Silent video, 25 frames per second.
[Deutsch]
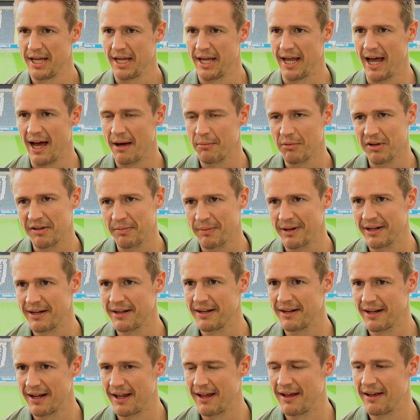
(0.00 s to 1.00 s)
Ja, muss
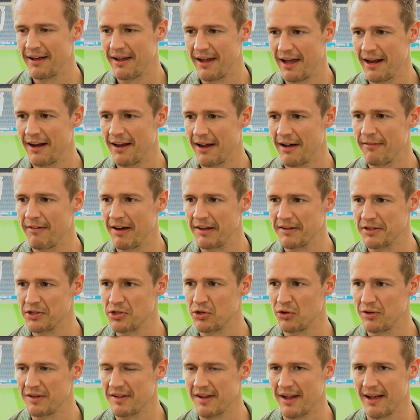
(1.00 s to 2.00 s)
man äh, ehrlicherweise
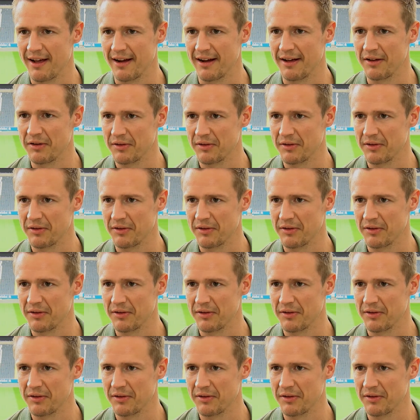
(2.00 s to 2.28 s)
schon sagen.